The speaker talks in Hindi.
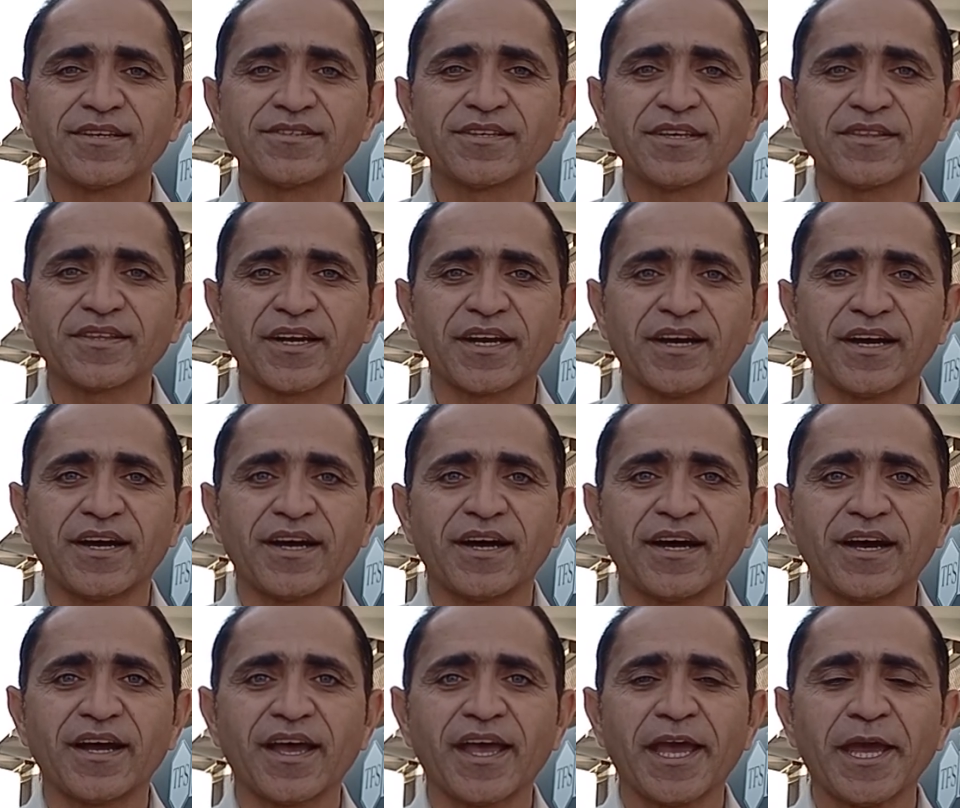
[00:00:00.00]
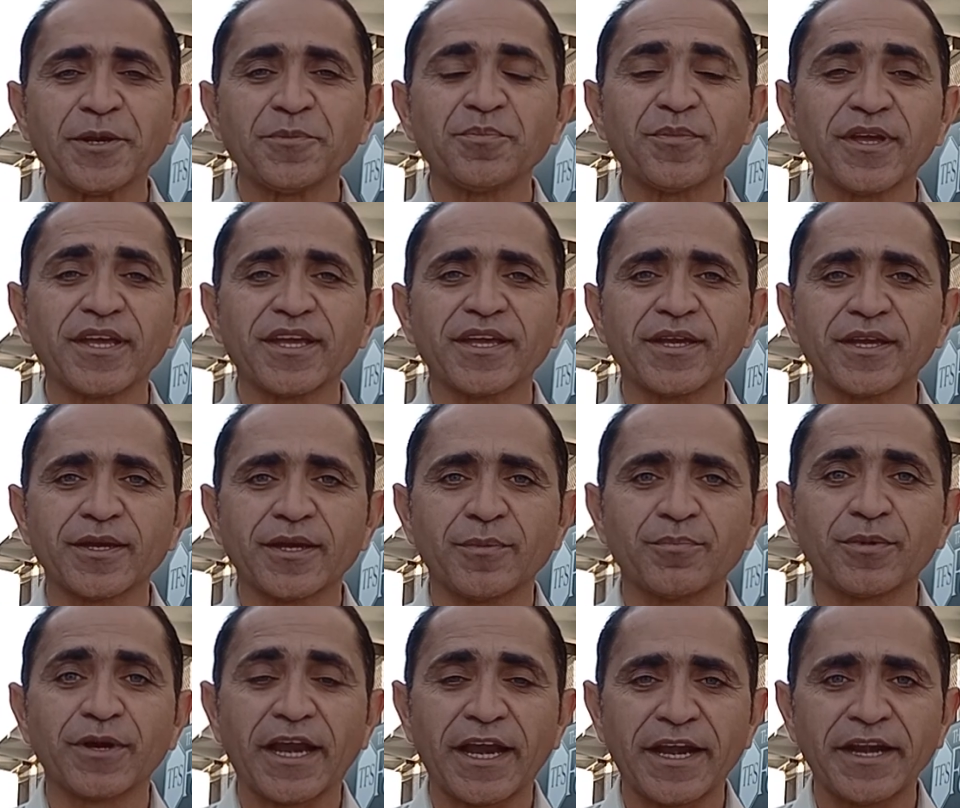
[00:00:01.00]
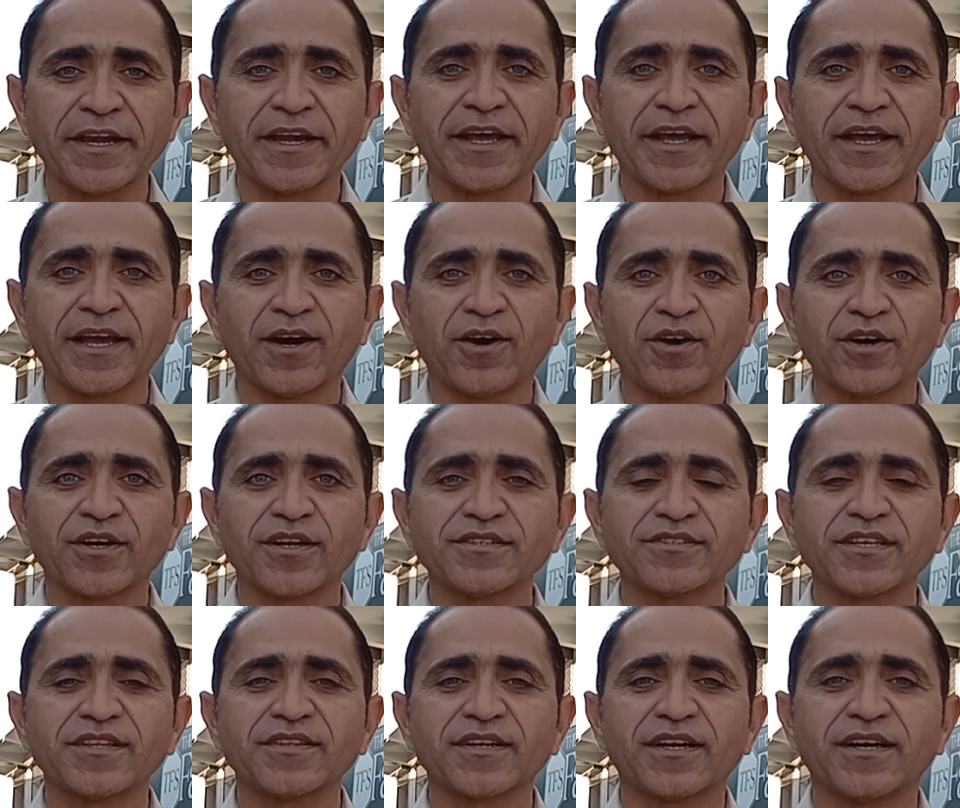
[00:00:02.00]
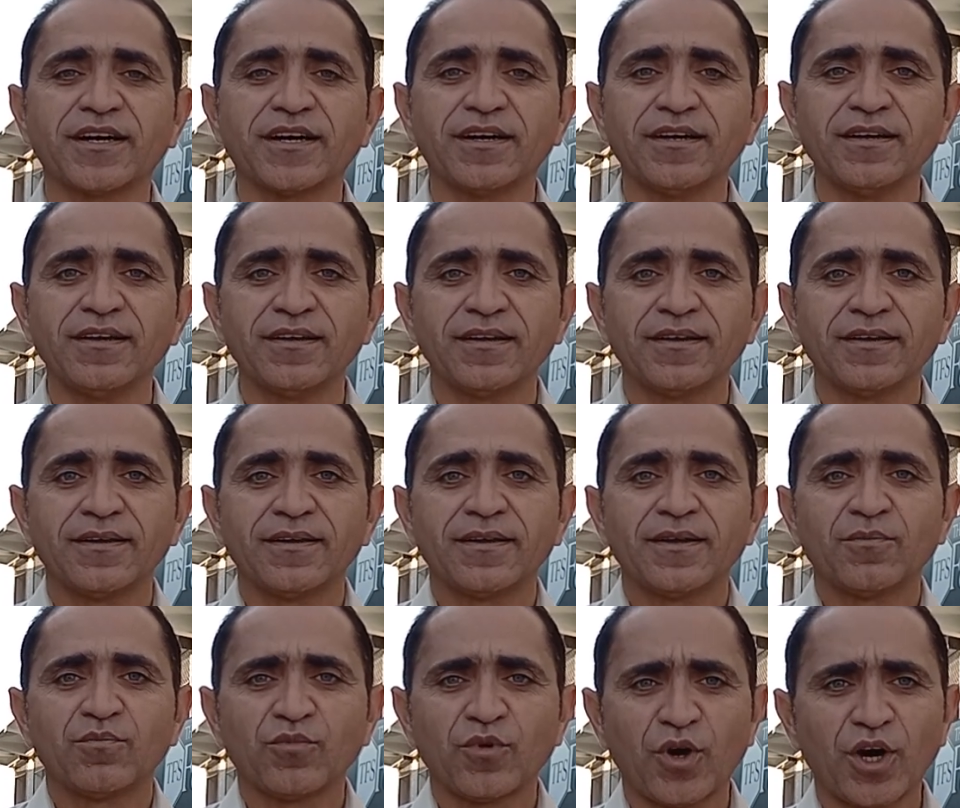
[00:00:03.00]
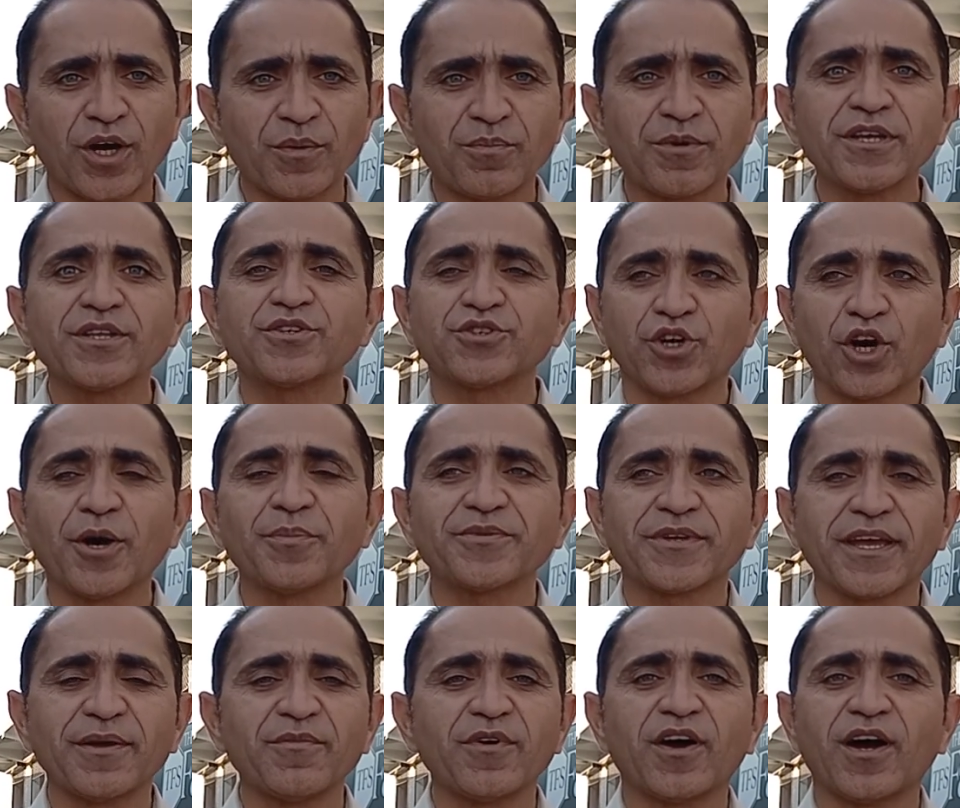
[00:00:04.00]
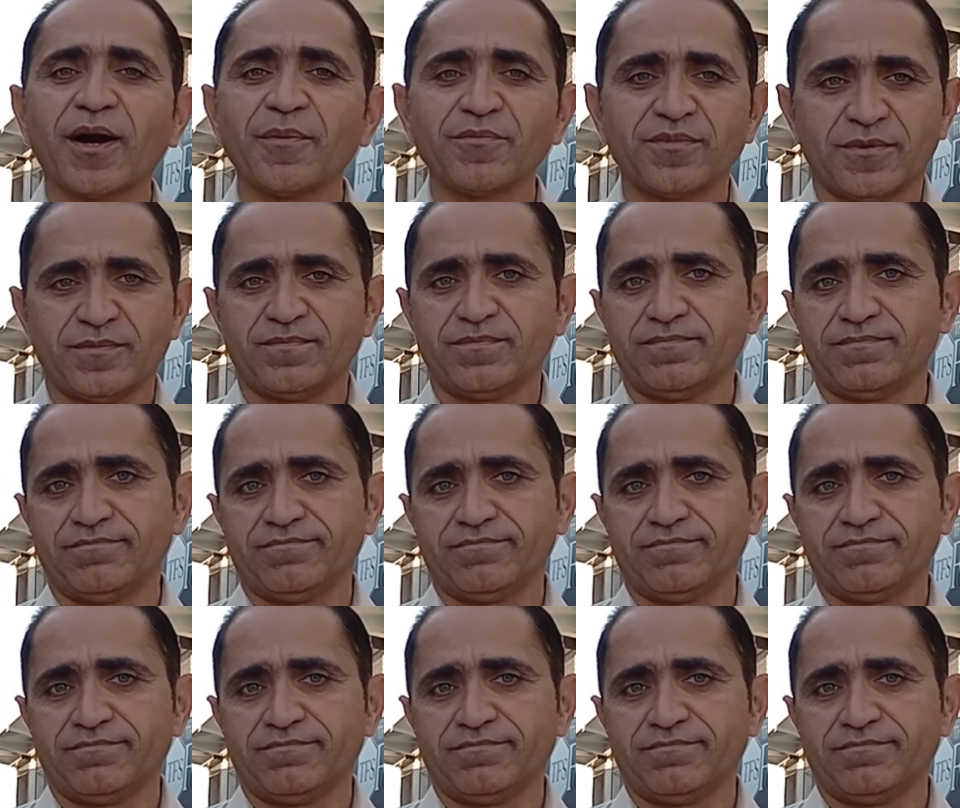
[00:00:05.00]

इसी तरह एन बी ब्रांड है और इसी तरह और भी शॉप्स हैं आप